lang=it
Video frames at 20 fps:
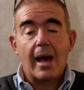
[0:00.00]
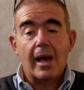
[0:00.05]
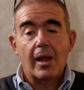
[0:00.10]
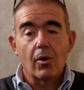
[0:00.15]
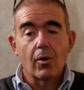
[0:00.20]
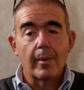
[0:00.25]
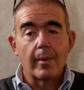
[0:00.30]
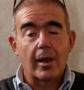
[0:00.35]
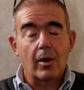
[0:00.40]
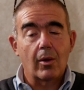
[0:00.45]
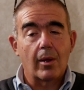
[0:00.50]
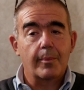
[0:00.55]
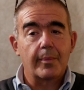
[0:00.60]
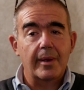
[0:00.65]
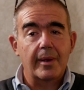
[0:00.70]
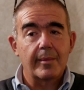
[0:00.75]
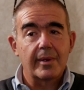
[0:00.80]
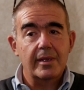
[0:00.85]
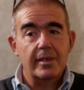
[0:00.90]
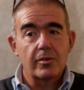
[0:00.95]
a Roma, allora,
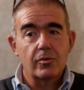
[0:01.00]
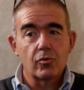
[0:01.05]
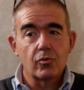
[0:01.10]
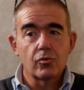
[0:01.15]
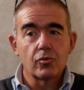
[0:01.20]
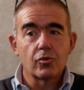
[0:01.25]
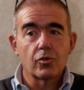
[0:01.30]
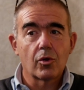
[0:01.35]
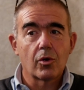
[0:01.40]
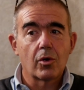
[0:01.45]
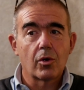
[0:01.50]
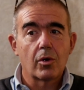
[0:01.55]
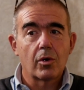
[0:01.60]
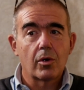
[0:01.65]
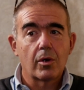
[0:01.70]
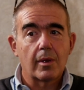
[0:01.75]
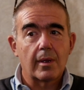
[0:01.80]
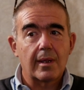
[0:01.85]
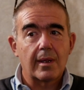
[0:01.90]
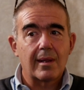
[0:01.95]
prima di
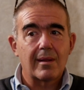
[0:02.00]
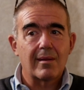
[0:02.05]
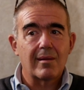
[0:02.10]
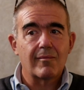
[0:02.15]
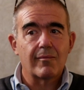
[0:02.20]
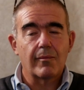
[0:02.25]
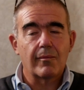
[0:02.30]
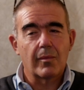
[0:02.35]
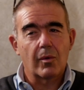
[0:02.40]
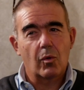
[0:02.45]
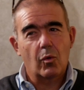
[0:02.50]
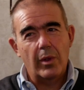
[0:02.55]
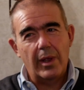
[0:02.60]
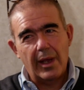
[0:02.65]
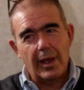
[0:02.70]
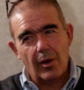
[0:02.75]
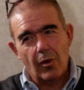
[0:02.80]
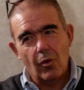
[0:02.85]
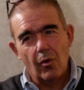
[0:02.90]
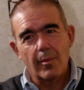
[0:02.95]
tutto, eh, qui
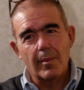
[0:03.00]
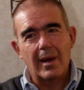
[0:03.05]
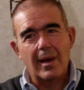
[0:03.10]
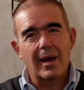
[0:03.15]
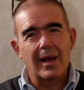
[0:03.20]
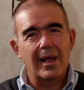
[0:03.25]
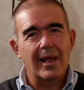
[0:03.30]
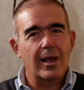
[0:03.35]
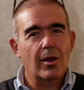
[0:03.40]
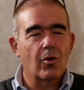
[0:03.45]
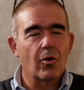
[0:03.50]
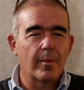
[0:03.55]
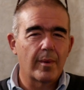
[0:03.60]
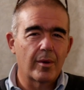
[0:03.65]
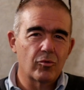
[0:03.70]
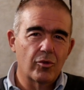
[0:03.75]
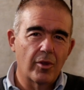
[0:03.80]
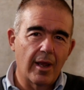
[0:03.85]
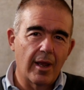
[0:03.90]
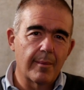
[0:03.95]
a Roma e come
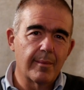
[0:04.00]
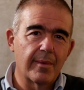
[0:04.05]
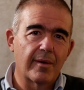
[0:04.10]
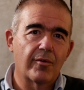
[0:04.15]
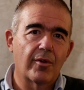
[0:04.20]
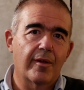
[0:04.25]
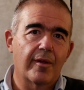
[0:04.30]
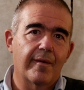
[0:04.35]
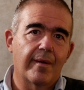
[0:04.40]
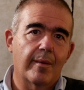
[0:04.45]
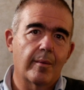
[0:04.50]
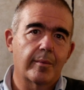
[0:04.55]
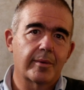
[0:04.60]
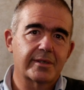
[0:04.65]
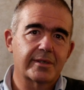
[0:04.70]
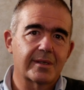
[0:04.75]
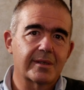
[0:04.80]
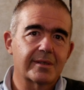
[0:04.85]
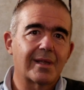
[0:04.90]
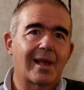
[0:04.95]
audiogamma volevamo
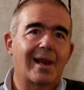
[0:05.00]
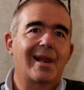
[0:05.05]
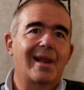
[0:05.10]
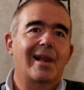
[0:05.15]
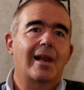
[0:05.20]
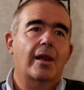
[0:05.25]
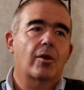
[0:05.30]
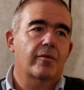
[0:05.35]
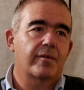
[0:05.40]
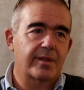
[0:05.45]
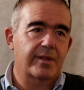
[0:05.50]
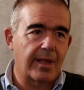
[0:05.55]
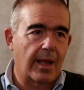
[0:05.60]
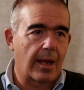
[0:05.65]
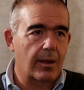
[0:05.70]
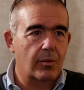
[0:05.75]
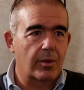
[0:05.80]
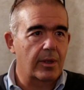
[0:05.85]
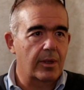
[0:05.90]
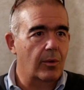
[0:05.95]
presentare le novità,
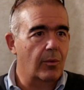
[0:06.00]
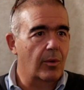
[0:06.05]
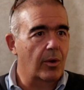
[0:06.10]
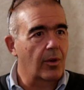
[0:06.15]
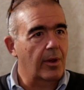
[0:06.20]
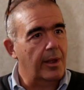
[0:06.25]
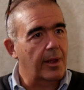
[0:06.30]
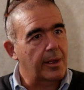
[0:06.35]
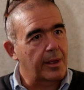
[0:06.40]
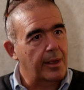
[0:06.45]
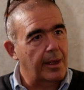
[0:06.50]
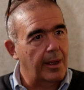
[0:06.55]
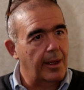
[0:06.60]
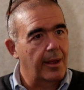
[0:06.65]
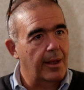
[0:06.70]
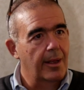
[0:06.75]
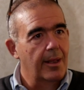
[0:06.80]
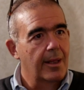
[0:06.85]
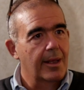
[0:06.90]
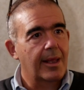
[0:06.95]
quindi quello che,
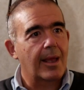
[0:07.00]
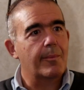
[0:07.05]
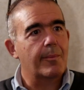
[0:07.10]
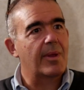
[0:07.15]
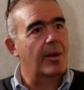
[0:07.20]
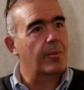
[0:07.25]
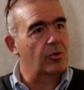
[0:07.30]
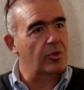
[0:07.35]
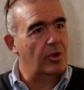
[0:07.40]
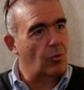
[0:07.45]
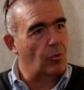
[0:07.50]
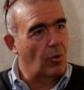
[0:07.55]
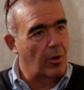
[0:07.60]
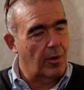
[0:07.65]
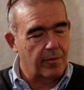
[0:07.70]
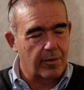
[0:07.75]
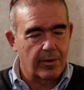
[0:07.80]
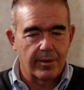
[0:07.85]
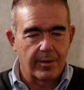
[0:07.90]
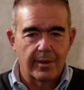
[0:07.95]
che, che abbiamo di
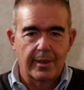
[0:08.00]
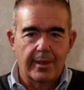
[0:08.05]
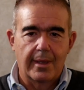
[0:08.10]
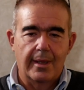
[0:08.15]
nuovo.